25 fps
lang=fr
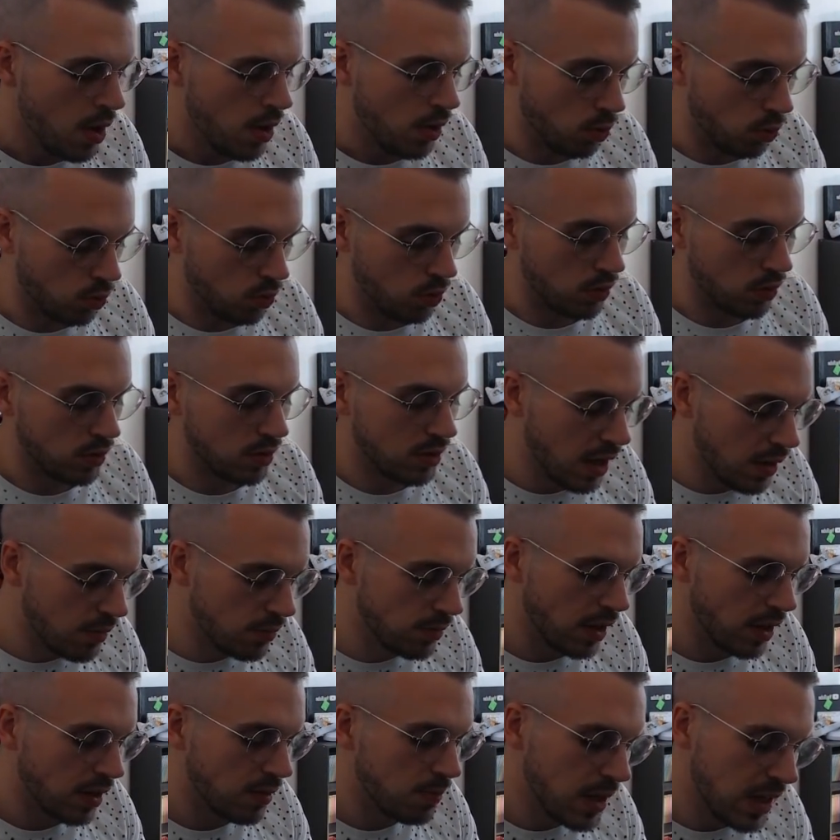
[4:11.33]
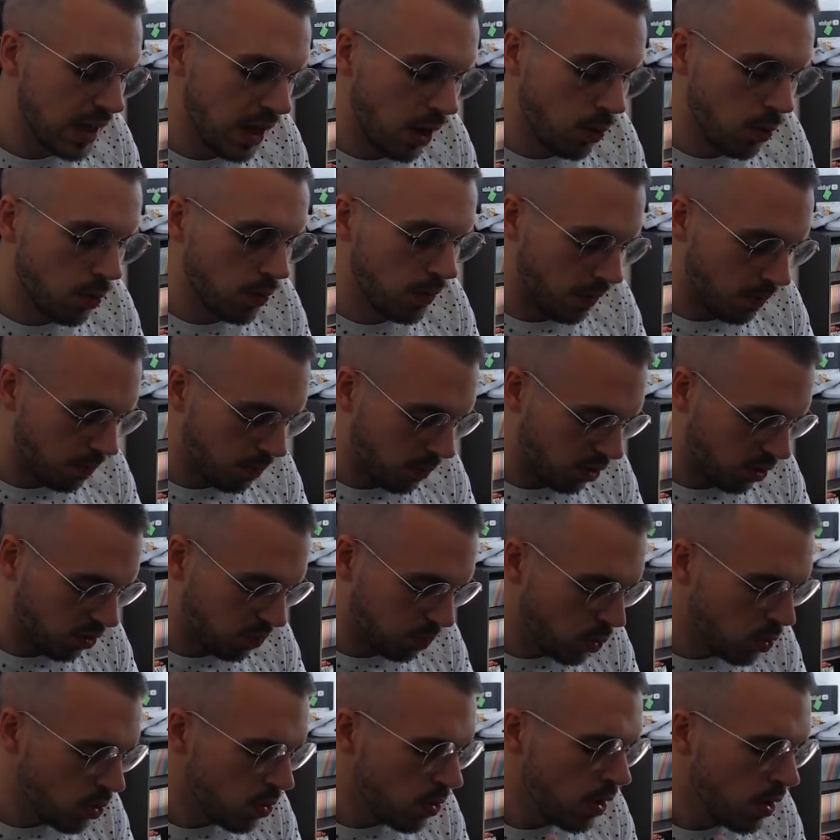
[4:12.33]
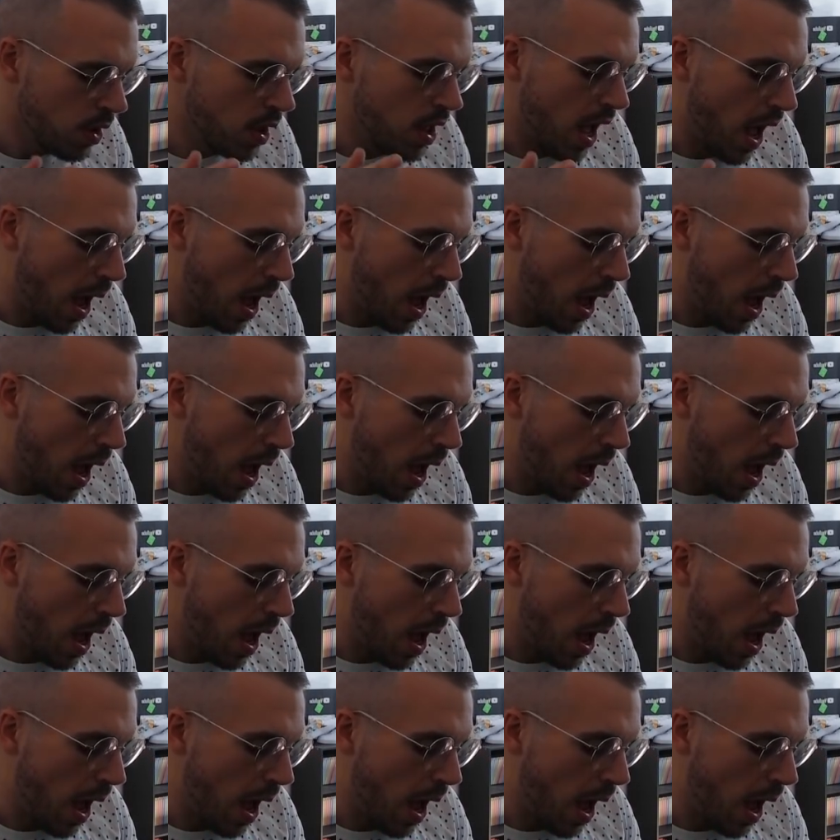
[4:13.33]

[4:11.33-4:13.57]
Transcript: Donc dès que vous êtes mis KO, ça ne marche plus.